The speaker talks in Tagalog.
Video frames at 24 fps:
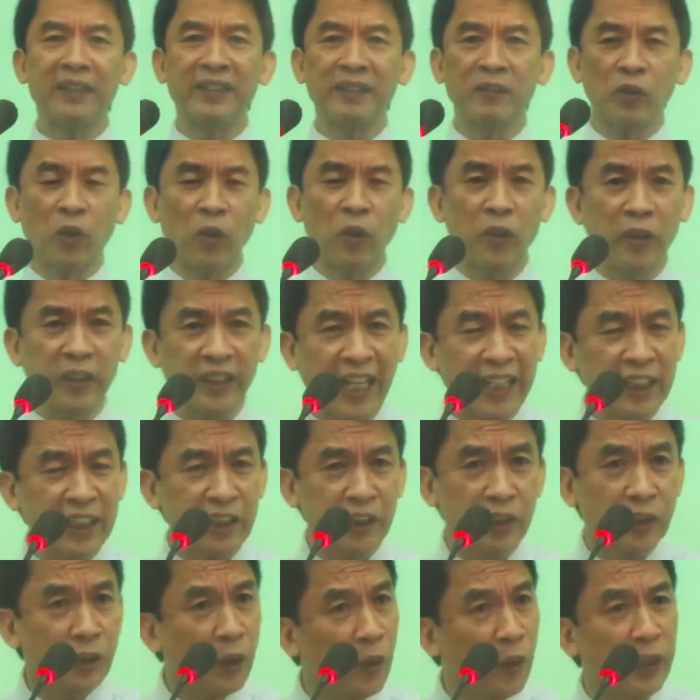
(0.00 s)

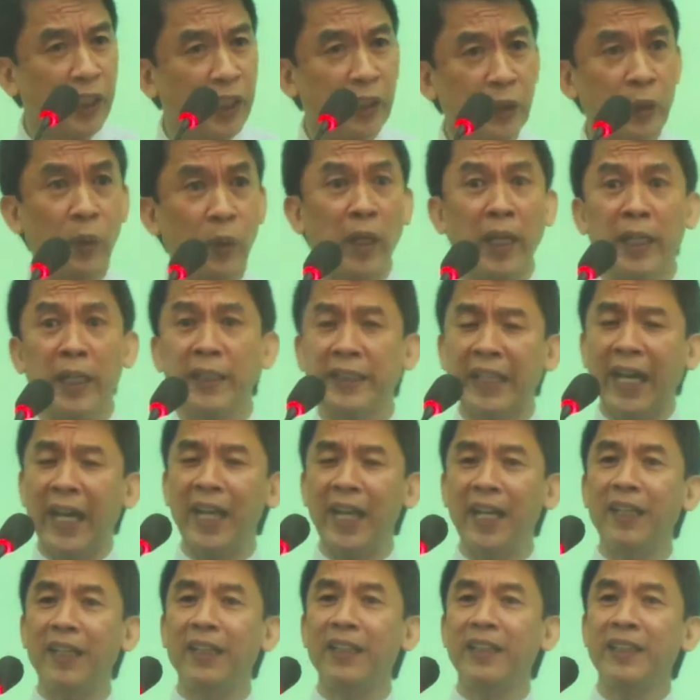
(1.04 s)
konteksto nito ay
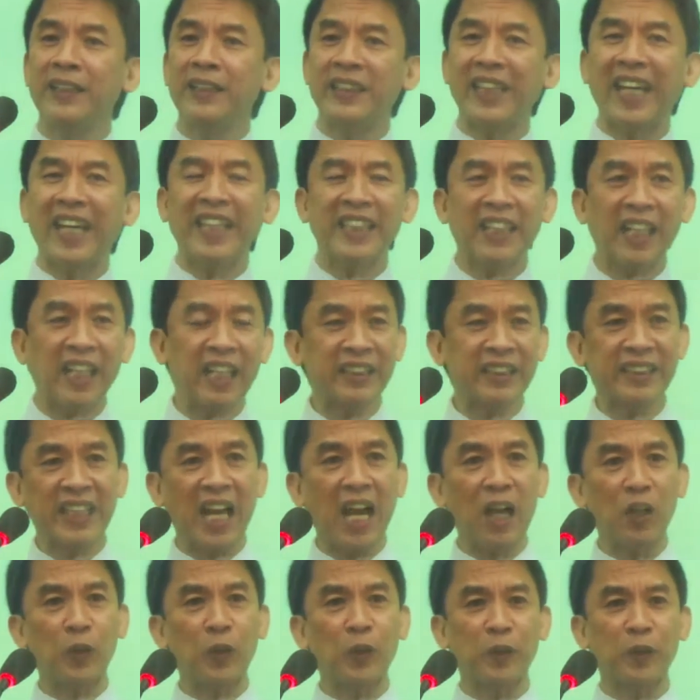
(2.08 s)
dahil sa kanilang
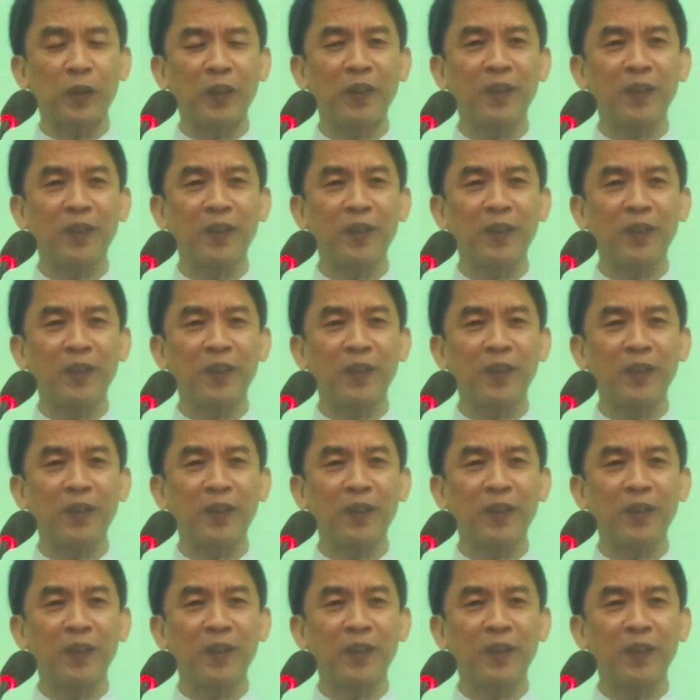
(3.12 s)
takot.